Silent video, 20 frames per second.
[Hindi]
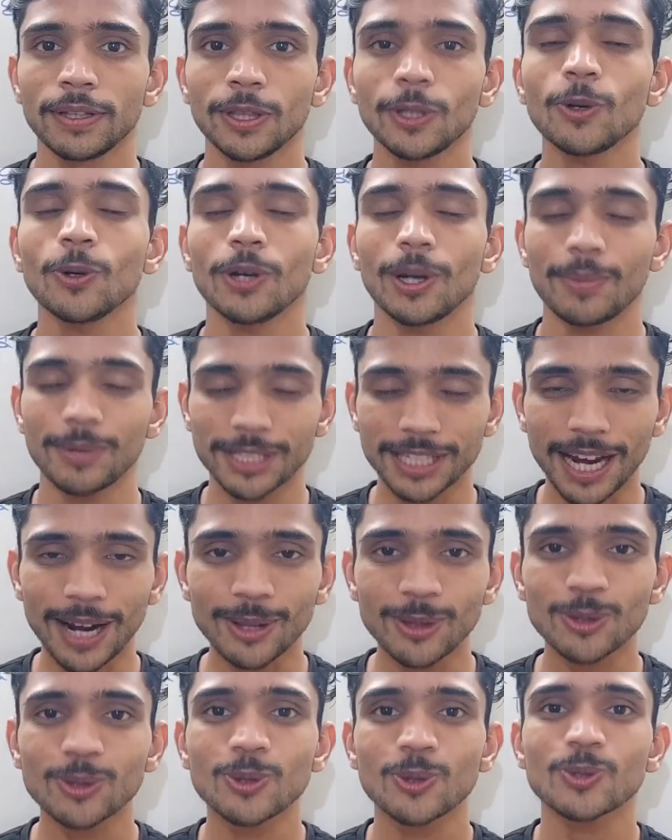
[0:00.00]
तो
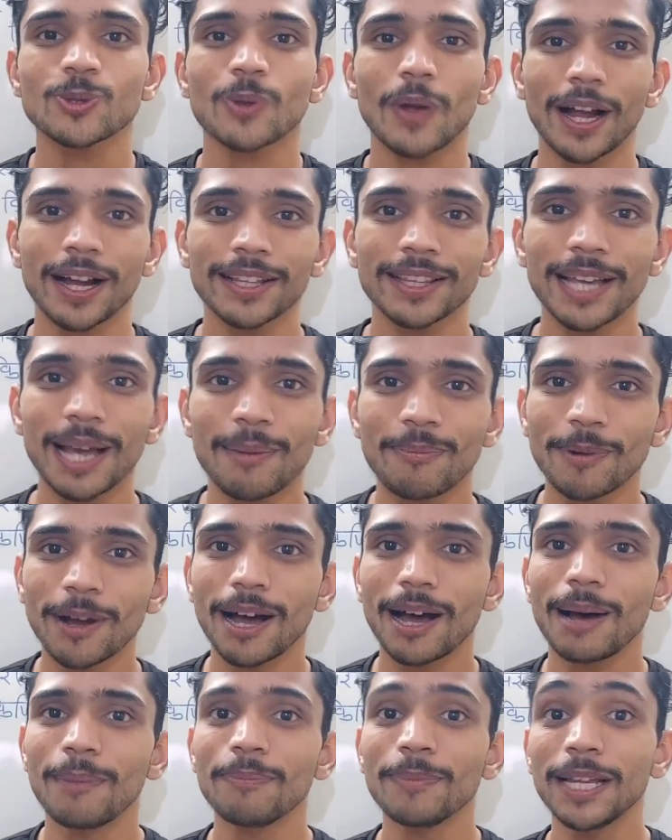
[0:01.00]
नमस्कार दोस्तों स्वागत है
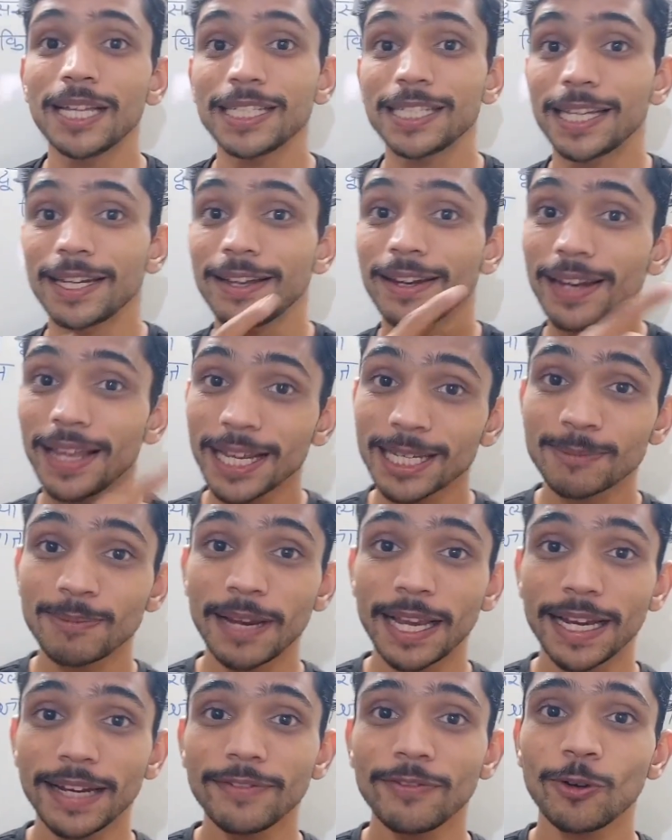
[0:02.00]
आपका अपने चैनल
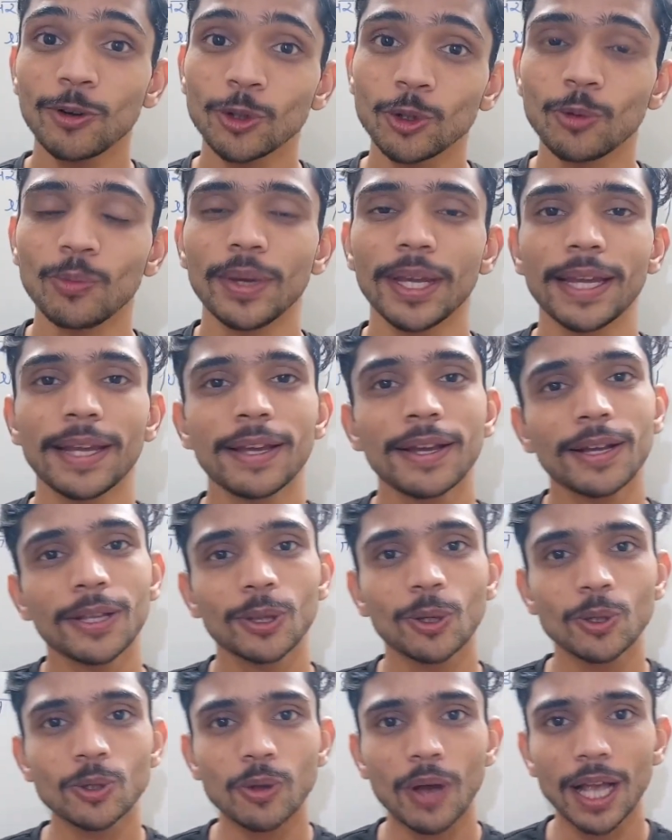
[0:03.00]
एक्सप्लेन फॉर यू में
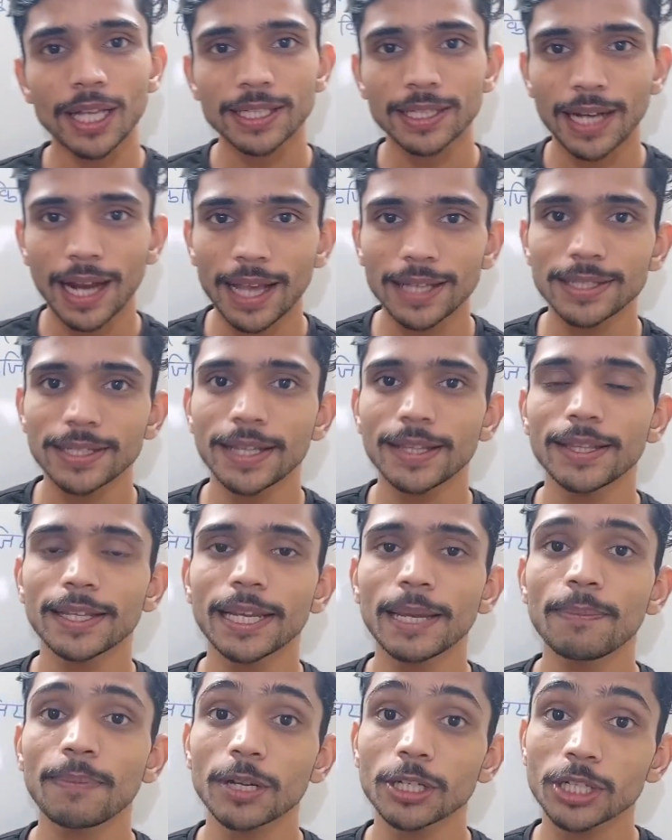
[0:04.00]
दोस्तों आज क्लास टेंथ
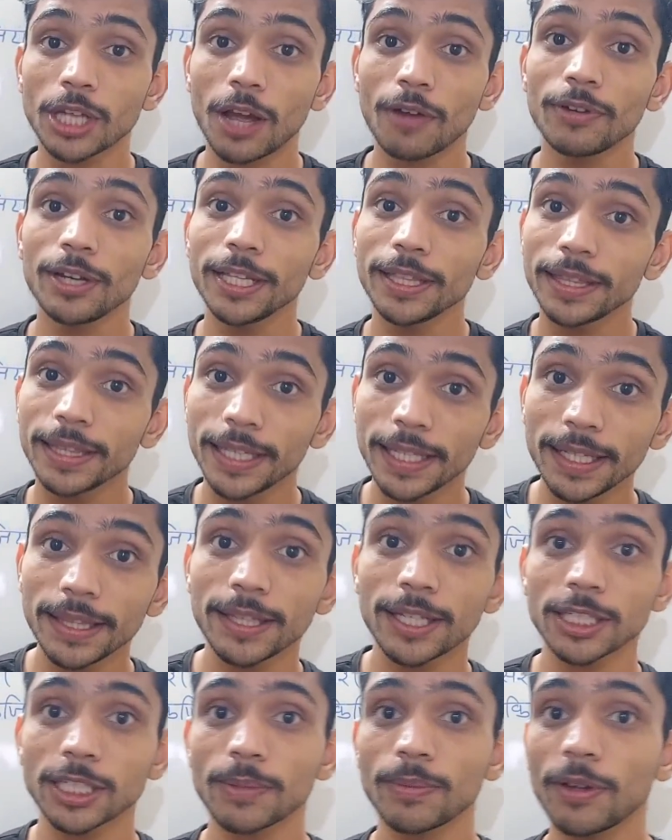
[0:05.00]
की प्रश्नावली तीन
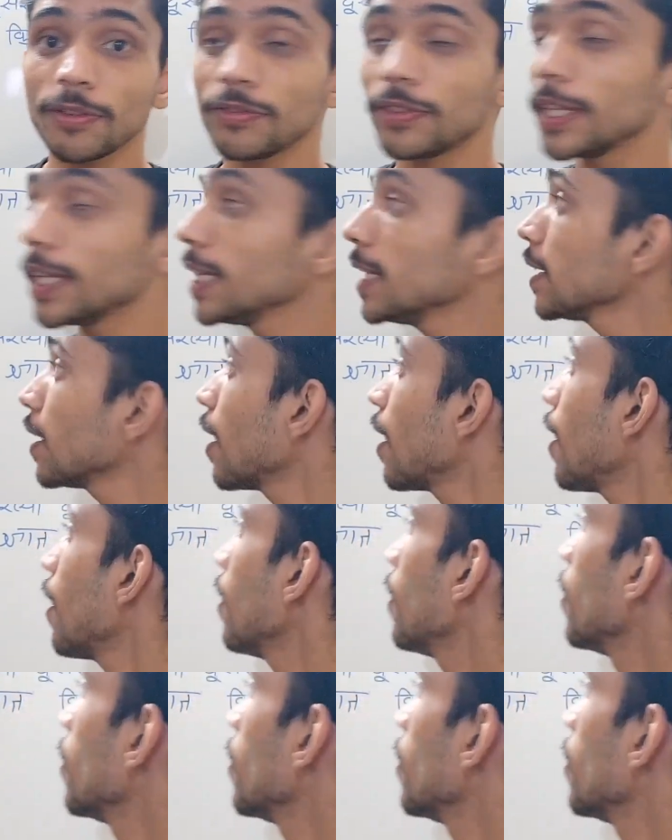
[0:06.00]
दशमलव तीन का